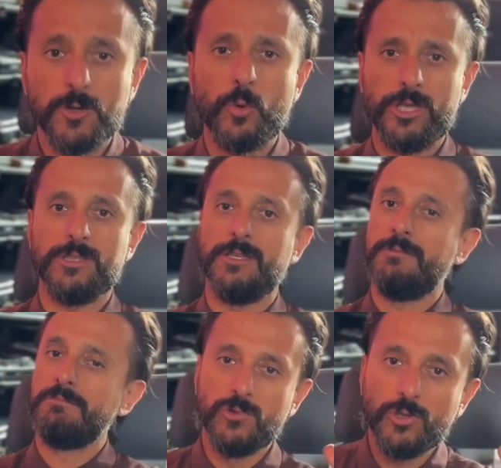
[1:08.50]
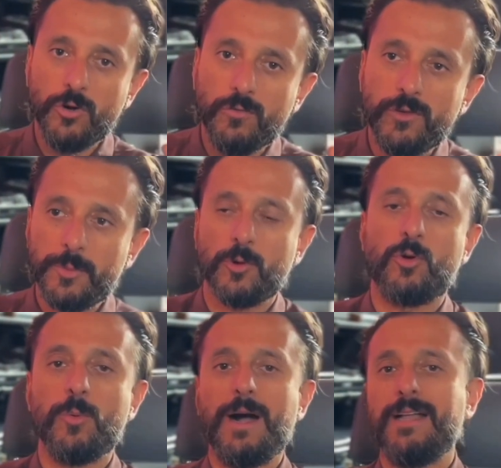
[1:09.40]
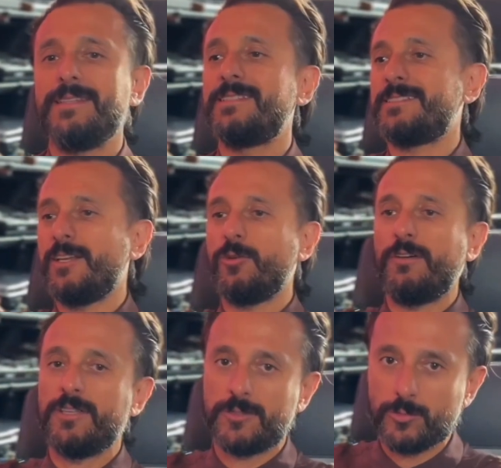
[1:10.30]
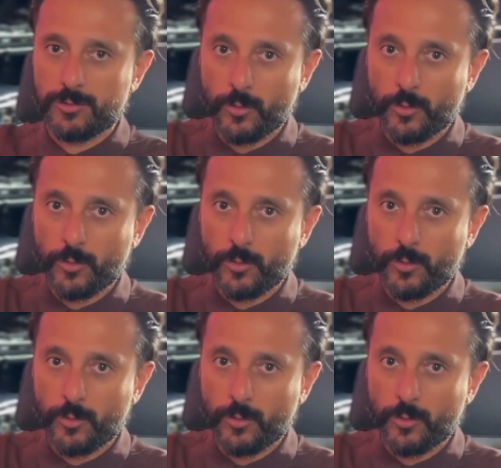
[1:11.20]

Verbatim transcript: Quindi non vi preoccupate se non avete tutto